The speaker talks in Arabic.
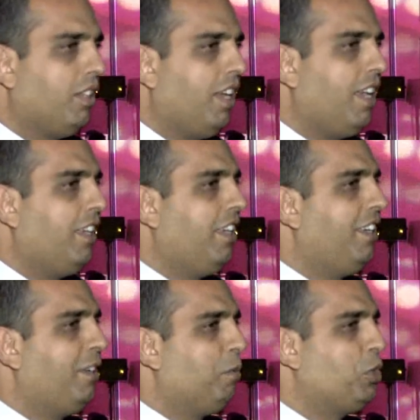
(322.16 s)

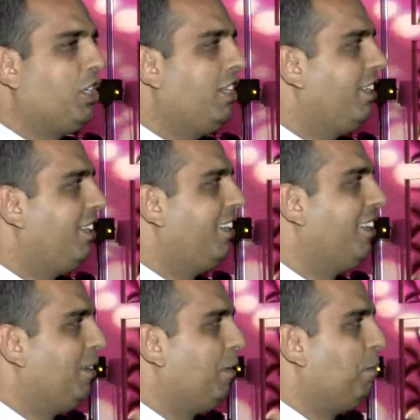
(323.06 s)
هاي مشكله
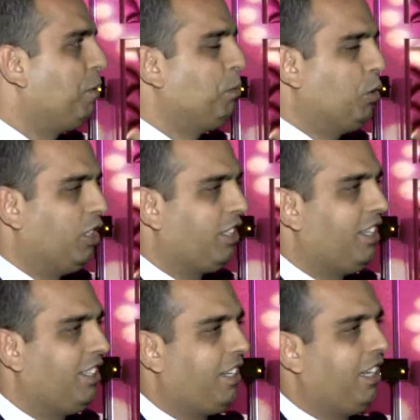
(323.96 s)
مش مشكله
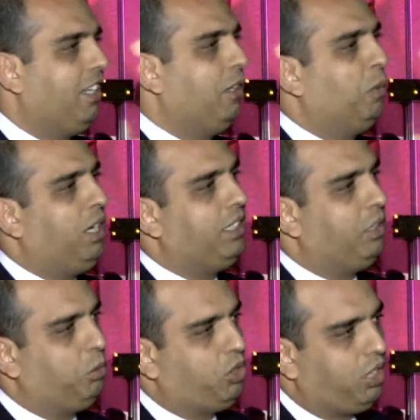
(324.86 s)
قطر لوحدة
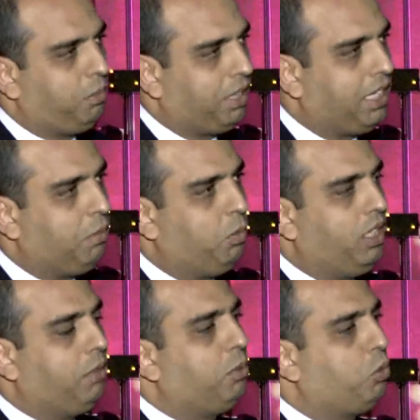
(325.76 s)
او مشكله مكان
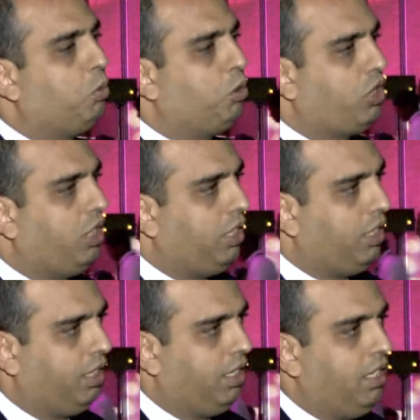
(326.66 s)
معين بتكون
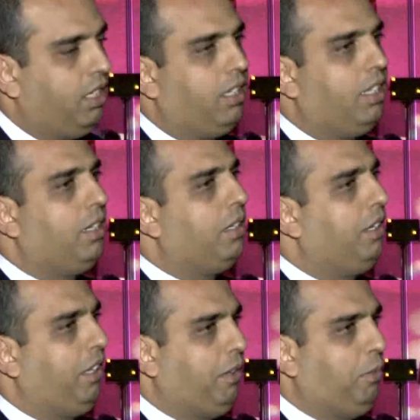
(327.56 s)
مشكله
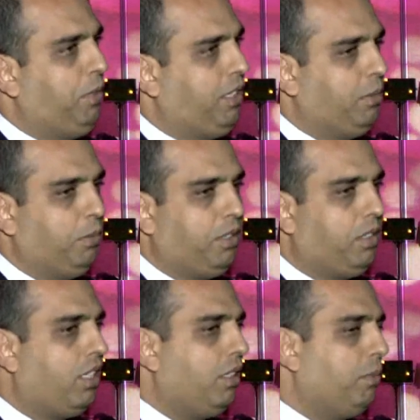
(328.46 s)
آه،
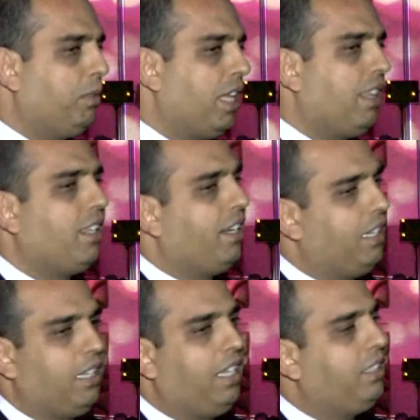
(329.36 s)
آه، بتاثر
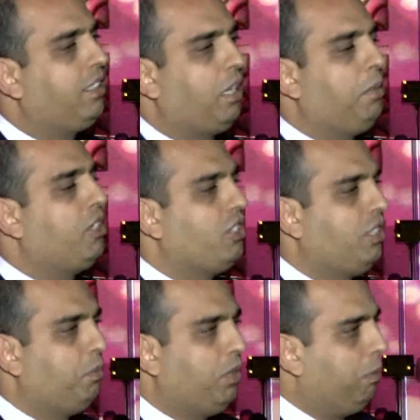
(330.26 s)
على عدد كبير
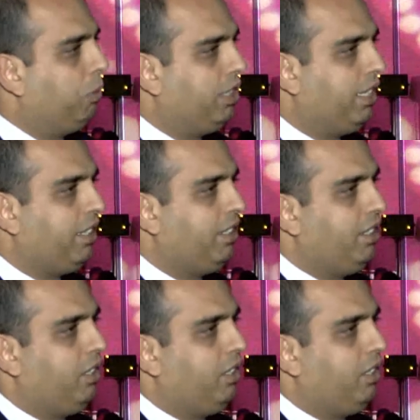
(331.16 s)
جدا من البلدان